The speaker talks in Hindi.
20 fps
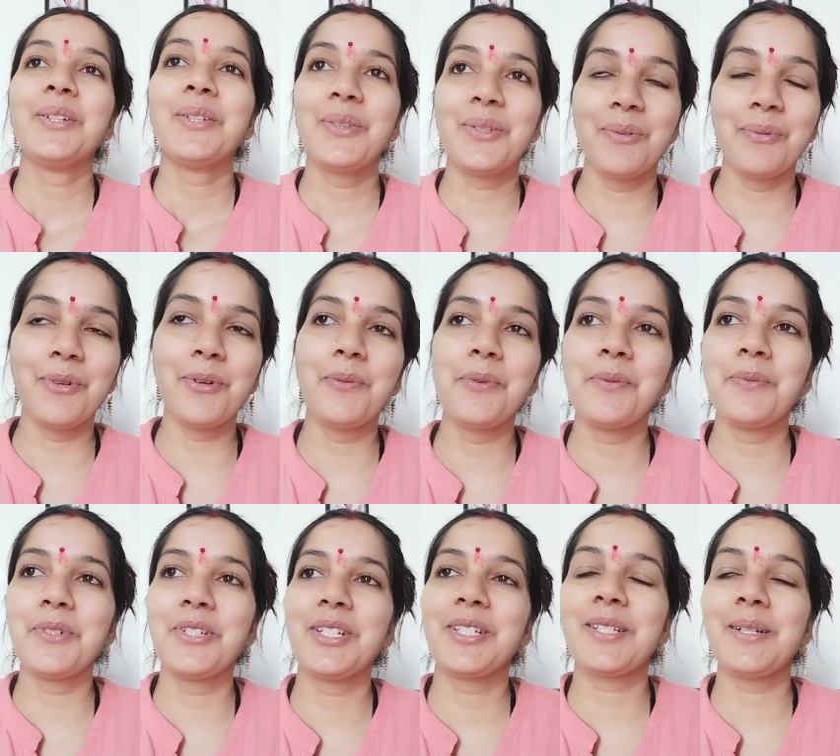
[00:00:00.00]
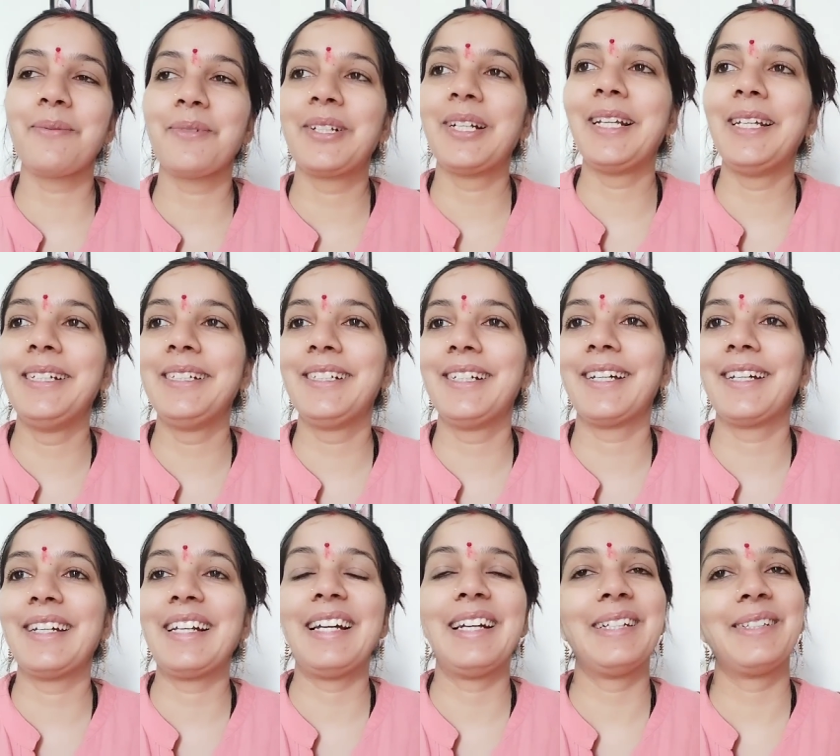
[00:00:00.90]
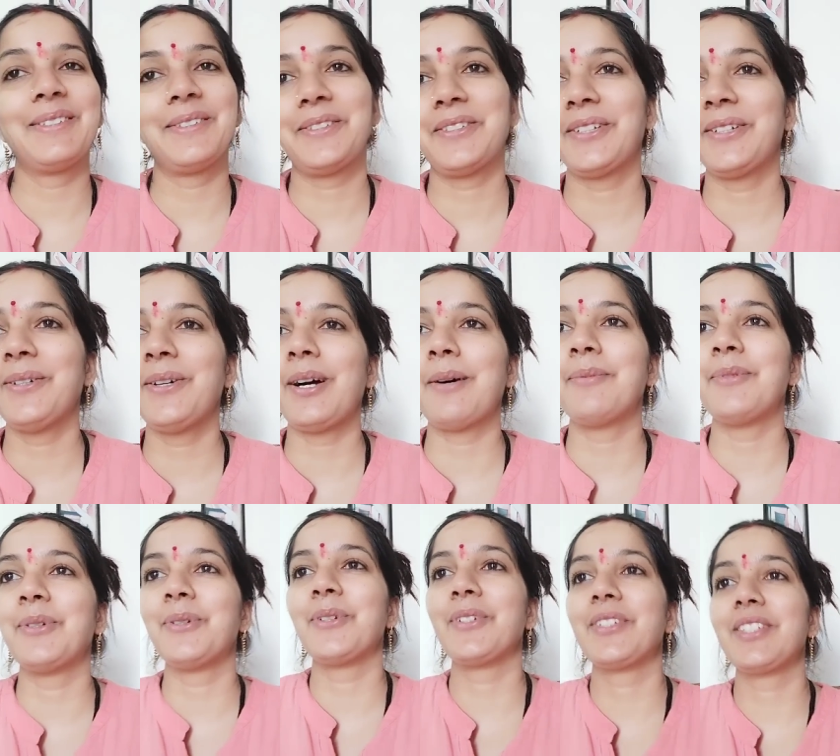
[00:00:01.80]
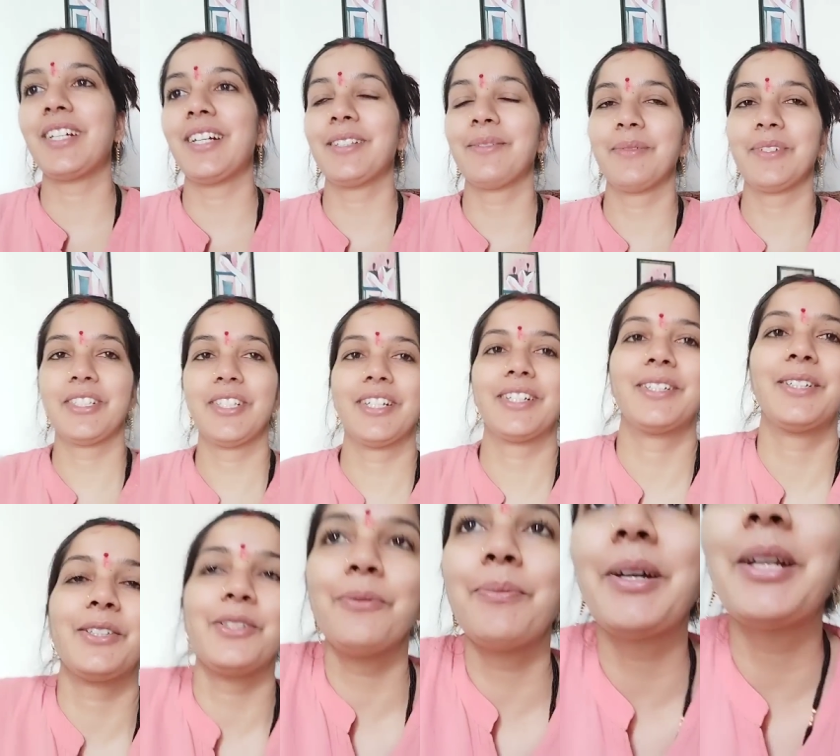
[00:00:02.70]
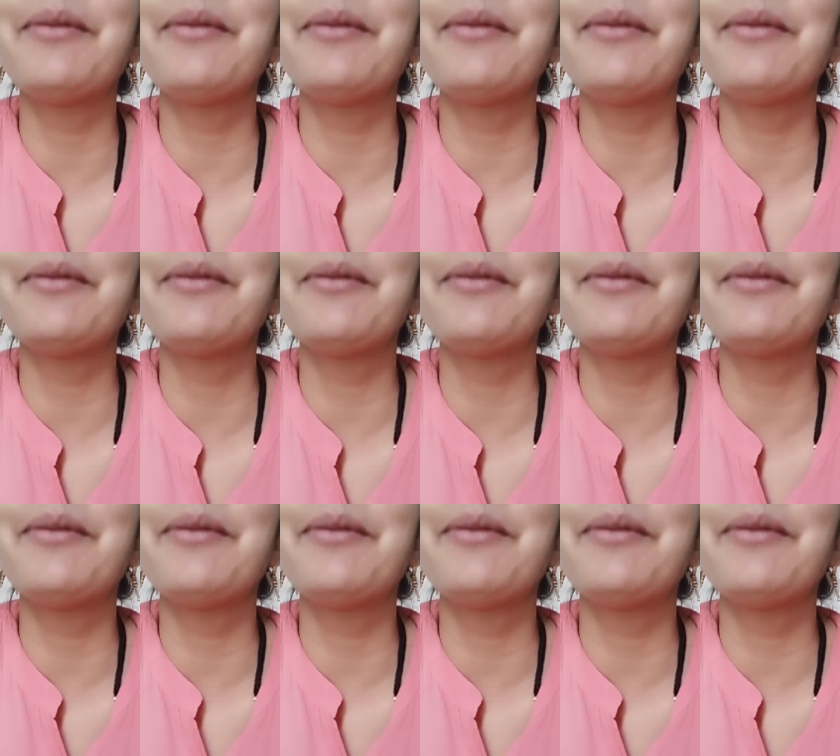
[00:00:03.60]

तो वो भी मुझे सब क्लीन करना है तो चलो आप लोगों के साथ में शेयर करती हूँ पहले मैं